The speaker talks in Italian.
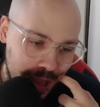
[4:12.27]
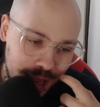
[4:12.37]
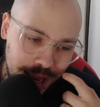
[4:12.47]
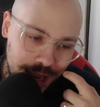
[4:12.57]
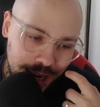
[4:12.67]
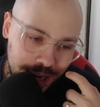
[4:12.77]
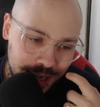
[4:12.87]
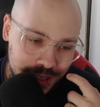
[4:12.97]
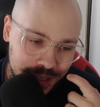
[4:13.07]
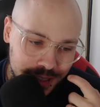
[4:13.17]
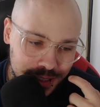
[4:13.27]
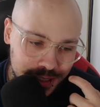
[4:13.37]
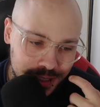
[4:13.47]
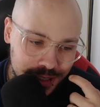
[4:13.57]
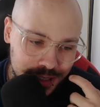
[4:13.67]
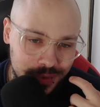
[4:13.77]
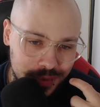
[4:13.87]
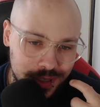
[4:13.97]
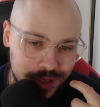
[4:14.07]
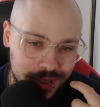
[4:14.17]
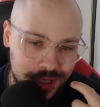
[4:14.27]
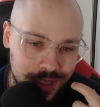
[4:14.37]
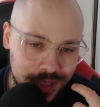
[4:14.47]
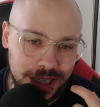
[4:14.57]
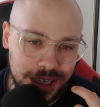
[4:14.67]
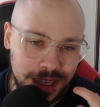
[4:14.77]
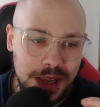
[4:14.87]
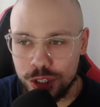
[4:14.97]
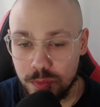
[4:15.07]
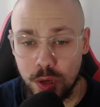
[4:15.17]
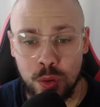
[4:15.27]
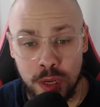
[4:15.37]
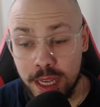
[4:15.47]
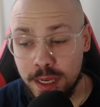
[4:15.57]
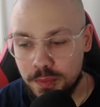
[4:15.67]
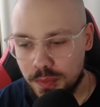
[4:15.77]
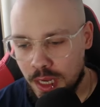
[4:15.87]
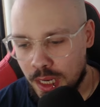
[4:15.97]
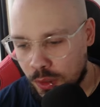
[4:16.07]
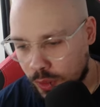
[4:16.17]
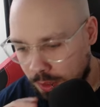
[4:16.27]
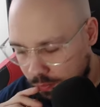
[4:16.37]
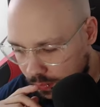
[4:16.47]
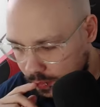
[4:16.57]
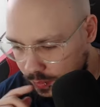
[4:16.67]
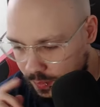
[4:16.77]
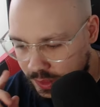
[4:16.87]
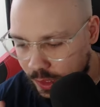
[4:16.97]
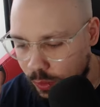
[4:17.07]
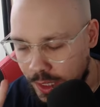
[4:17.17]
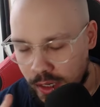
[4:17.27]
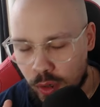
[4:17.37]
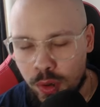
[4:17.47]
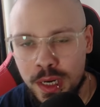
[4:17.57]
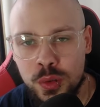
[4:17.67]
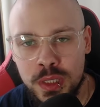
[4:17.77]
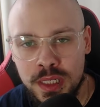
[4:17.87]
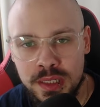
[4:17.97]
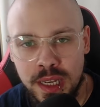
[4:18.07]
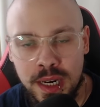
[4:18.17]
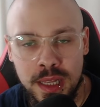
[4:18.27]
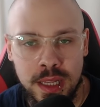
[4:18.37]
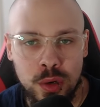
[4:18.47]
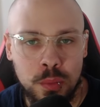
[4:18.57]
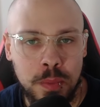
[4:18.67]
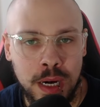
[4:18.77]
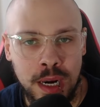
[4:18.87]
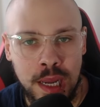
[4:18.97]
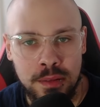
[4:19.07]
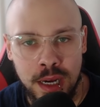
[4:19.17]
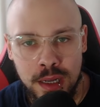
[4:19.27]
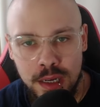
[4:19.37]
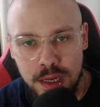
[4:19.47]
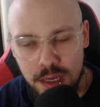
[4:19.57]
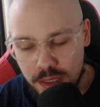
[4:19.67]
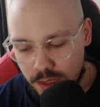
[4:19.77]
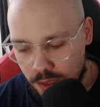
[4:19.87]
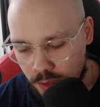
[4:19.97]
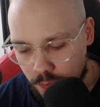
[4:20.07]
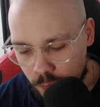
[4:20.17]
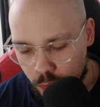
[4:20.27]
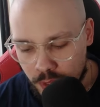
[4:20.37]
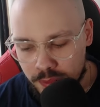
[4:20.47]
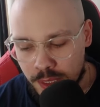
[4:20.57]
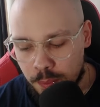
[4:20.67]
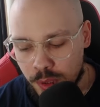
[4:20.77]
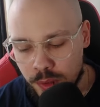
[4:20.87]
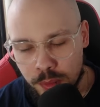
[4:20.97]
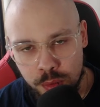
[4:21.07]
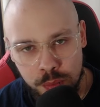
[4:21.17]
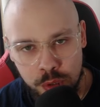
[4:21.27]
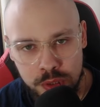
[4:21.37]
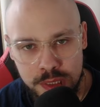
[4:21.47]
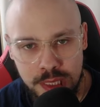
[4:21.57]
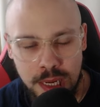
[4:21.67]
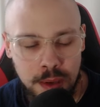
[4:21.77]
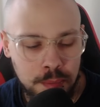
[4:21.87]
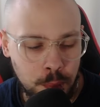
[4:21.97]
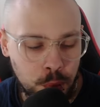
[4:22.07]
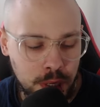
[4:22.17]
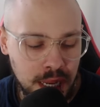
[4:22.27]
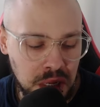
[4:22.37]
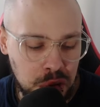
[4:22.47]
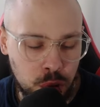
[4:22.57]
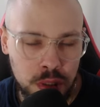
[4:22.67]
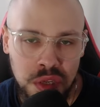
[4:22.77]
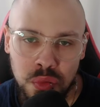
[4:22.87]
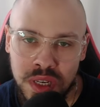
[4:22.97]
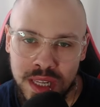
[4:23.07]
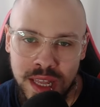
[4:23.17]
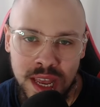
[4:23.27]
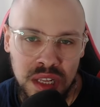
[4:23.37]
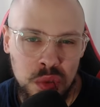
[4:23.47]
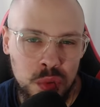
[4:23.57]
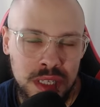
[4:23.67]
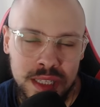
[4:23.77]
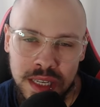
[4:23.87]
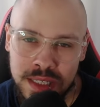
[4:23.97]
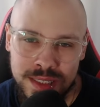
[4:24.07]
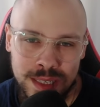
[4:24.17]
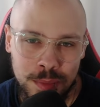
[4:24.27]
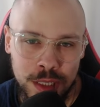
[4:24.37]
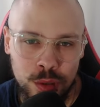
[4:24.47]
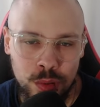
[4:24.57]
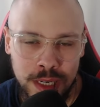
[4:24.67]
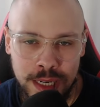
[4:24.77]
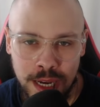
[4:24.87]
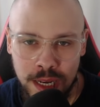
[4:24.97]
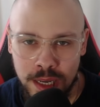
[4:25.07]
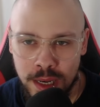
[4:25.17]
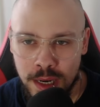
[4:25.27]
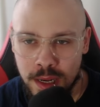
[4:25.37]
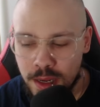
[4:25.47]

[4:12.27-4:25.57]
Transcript: leggermente illogica. Ok? Allora, se non erro, la notizia in realtà non parlava di una vera e propria proposta, ma più che altro di un'idea, di un interessamento del Cagliari